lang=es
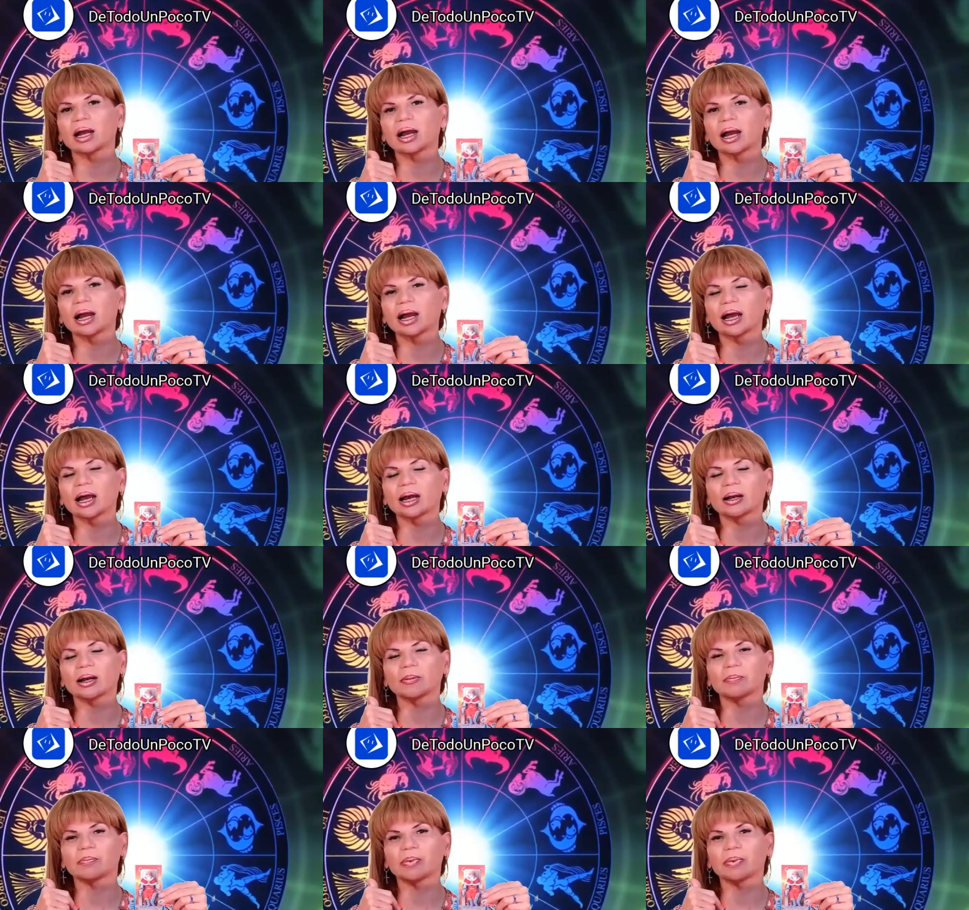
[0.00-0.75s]
abril,
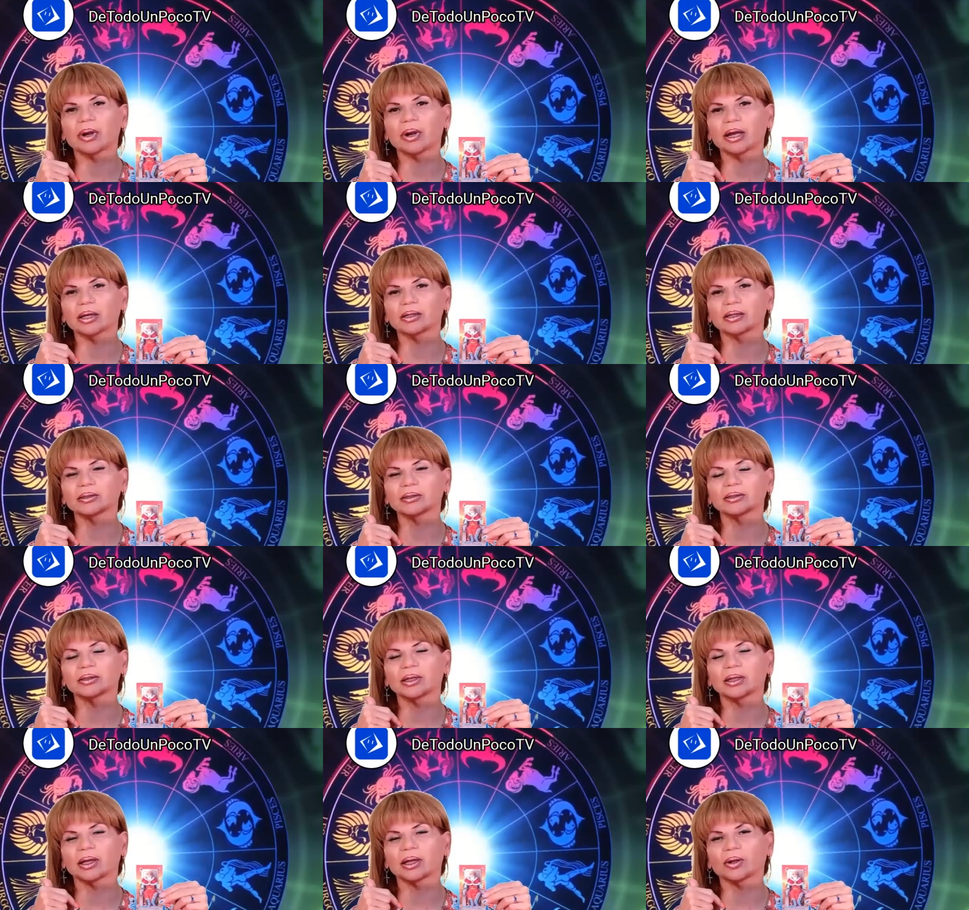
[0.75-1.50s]
este es
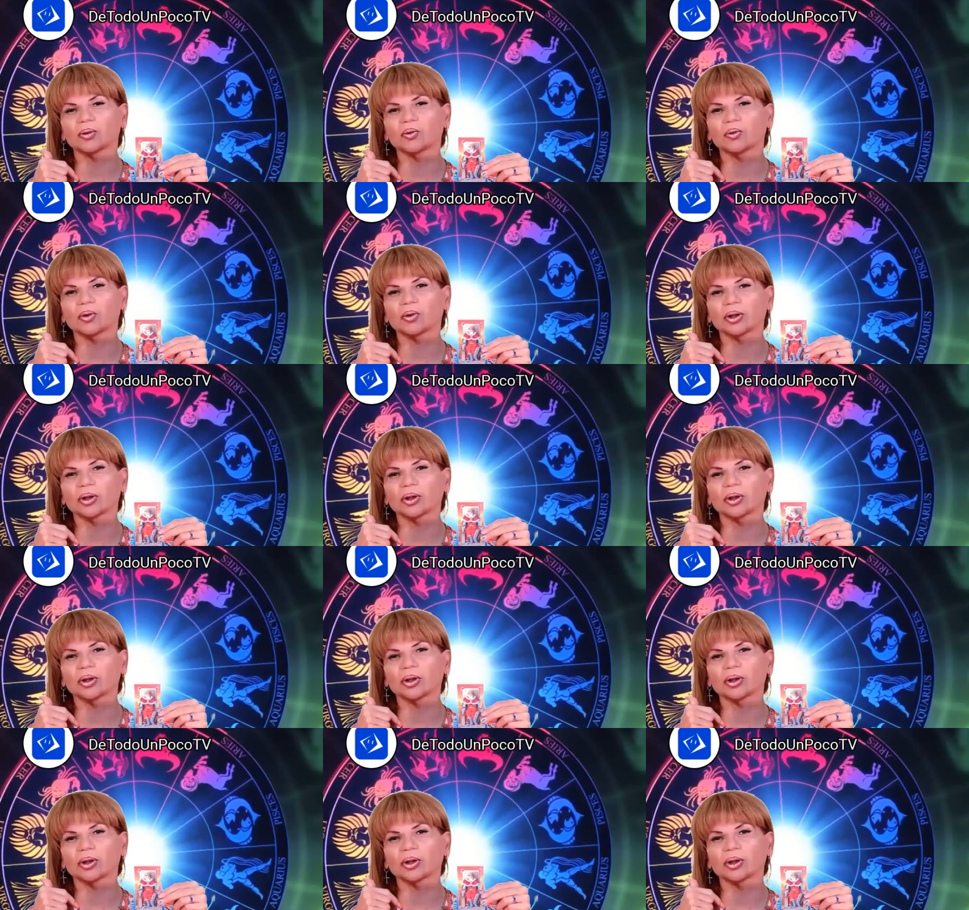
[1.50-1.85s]
tu signo